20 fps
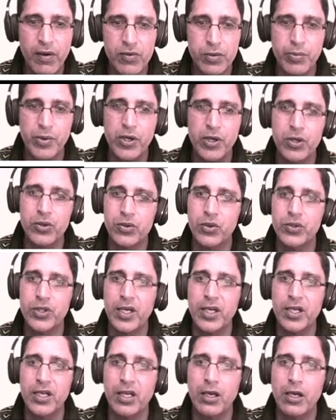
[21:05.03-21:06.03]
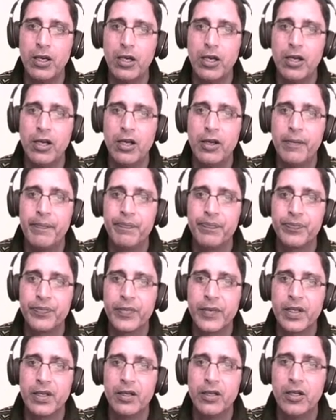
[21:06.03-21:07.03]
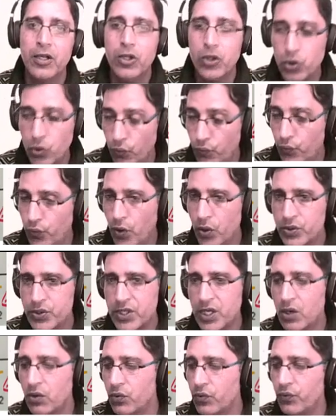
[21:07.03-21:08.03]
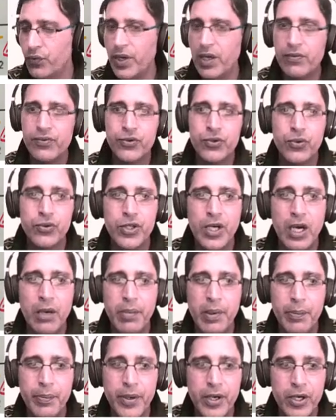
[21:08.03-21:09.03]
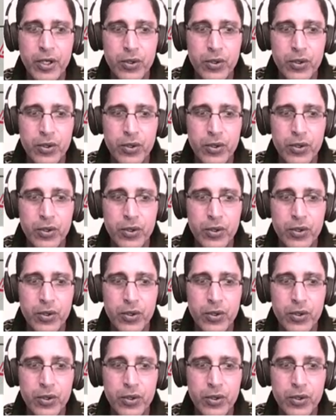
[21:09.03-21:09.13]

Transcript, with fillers: वेव्स प्रोड्यूस हो जाएंगी तो वो साउंड वेव्स जो यहां पर